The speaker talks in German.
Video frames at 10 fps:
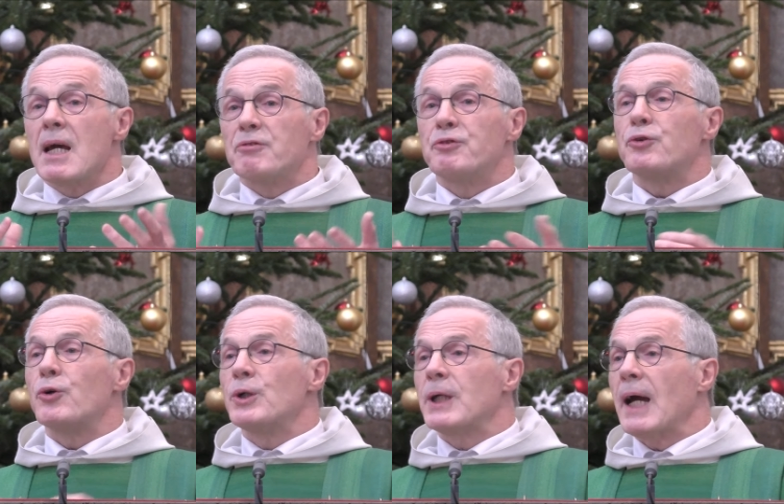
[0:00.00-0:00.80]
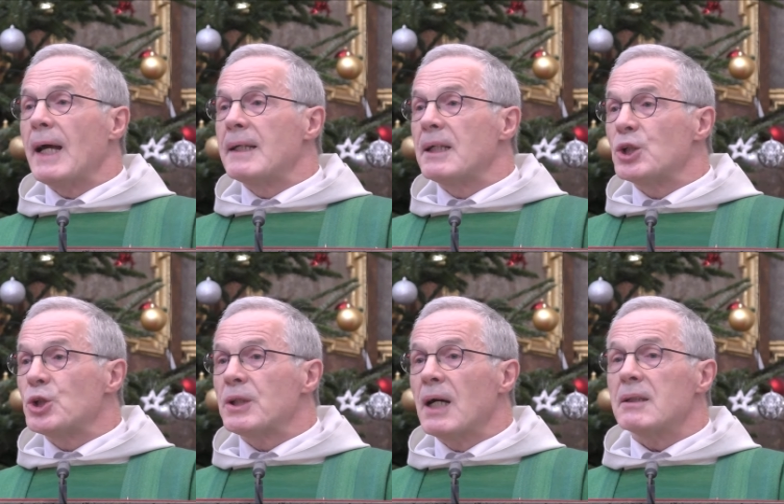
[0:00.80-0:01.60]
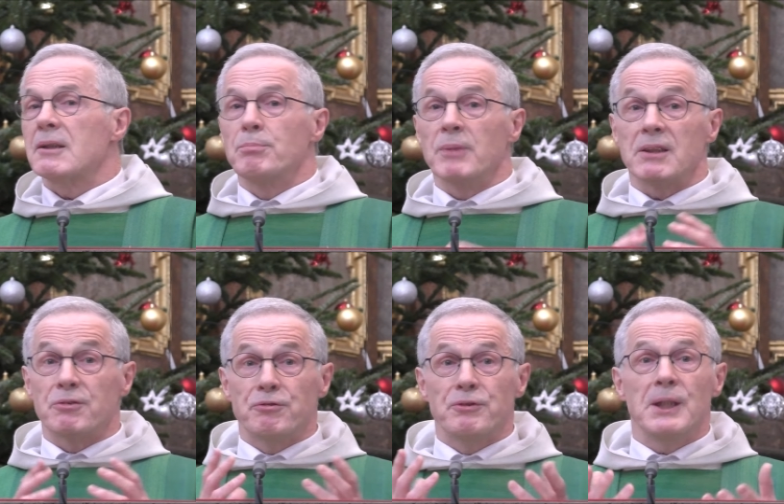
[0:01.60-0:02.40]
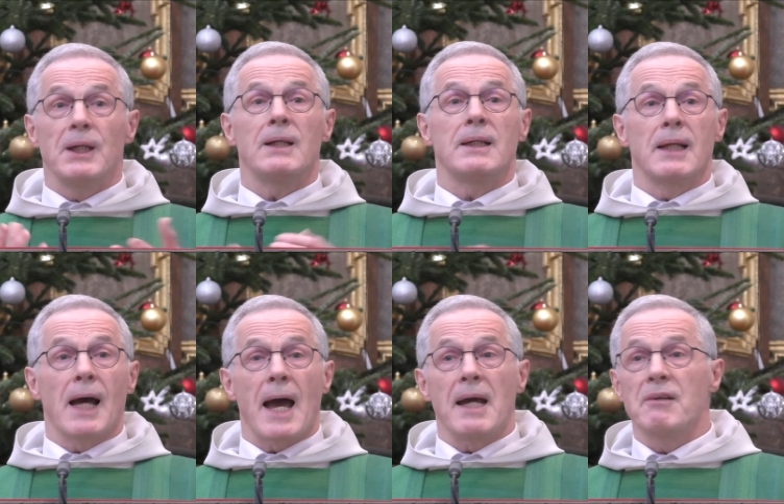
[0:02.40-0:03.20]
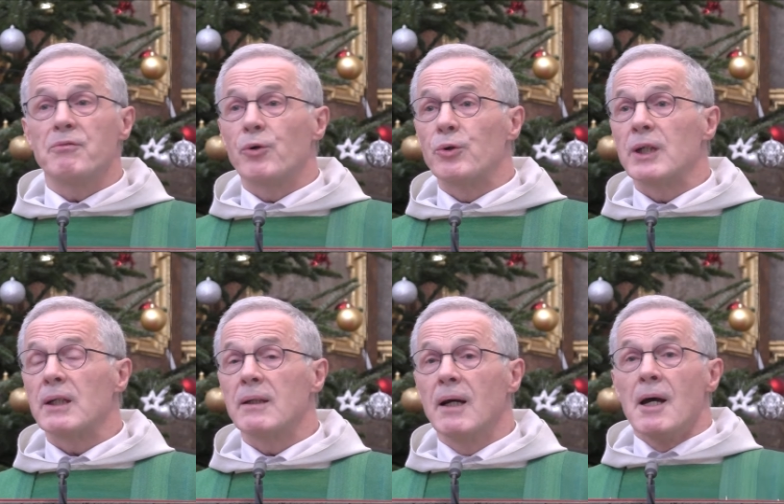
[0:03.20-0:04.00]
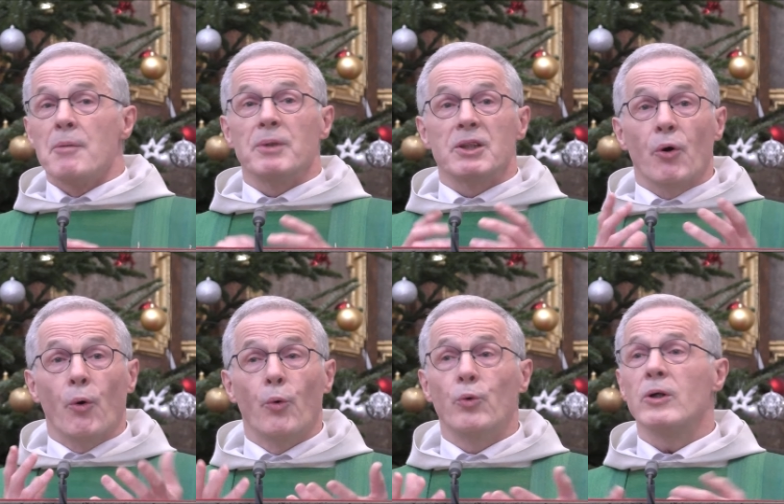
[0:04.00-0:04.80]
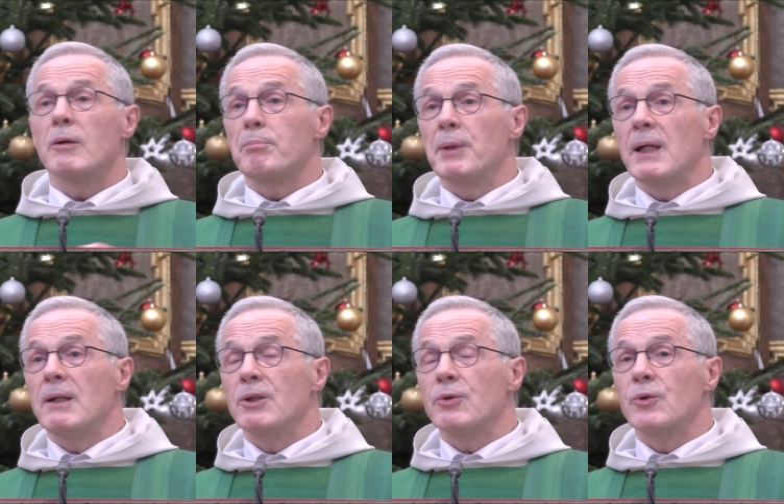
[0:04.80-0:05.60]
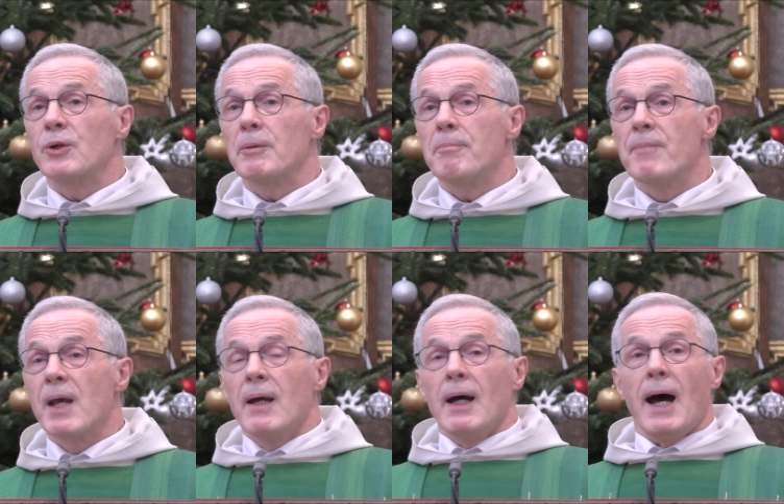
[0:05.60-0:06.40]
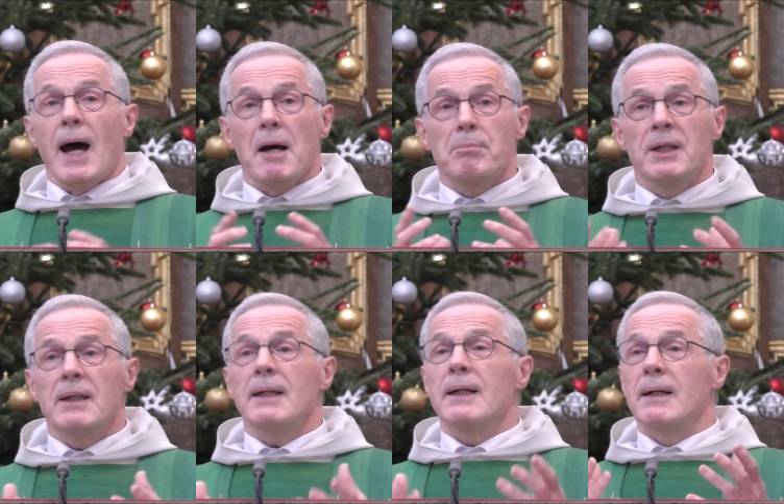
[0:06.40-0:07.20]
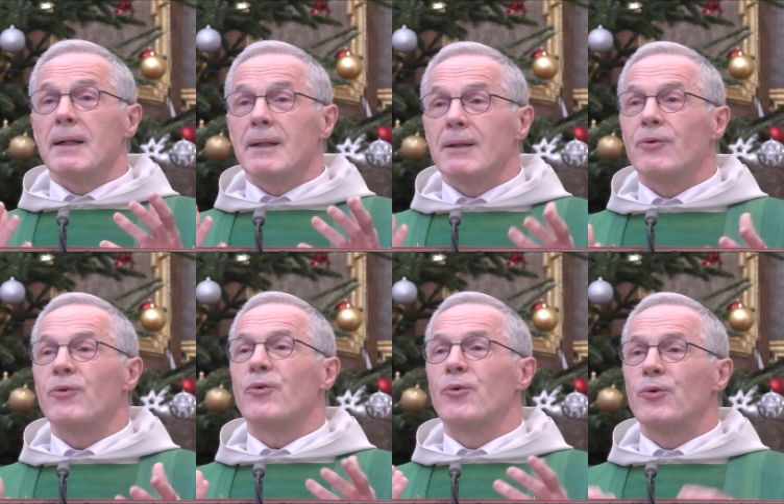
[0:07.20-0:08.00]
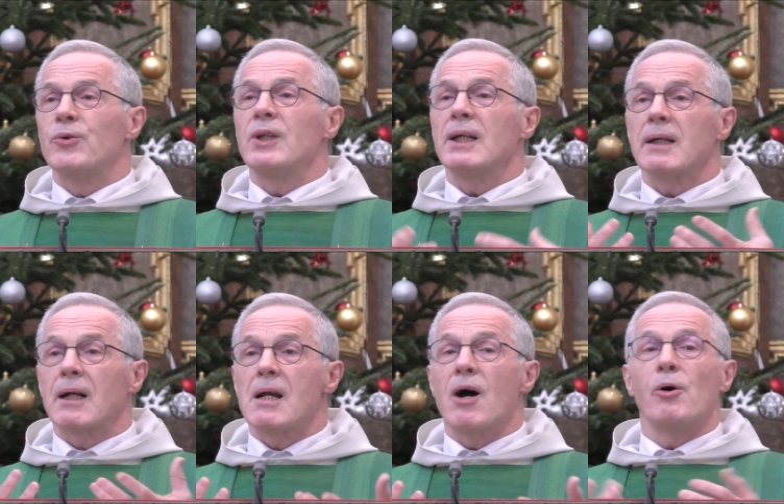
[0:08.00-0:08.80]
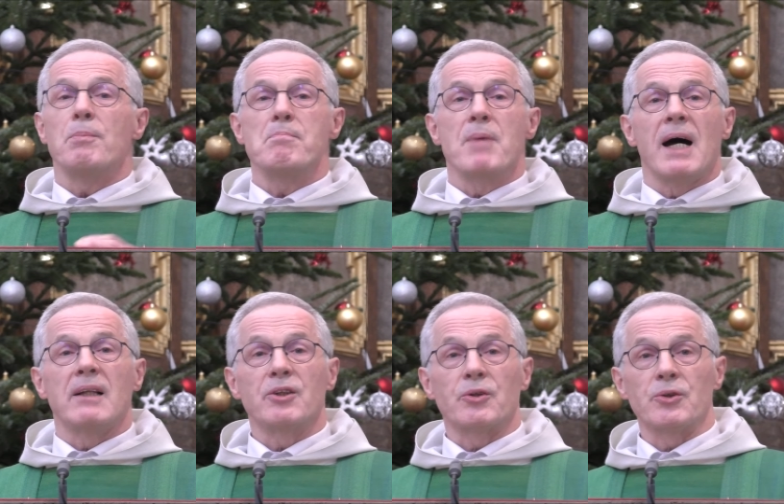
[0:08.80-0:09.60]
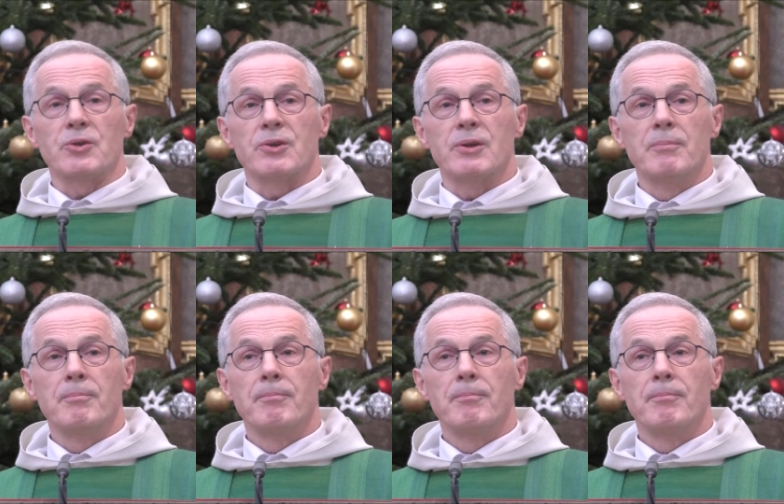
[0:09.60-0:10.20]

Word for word: erfolgreiche Stadt mit vielen Einwohnern, mit hoher Bildung, aber ohne Glauben an Gott.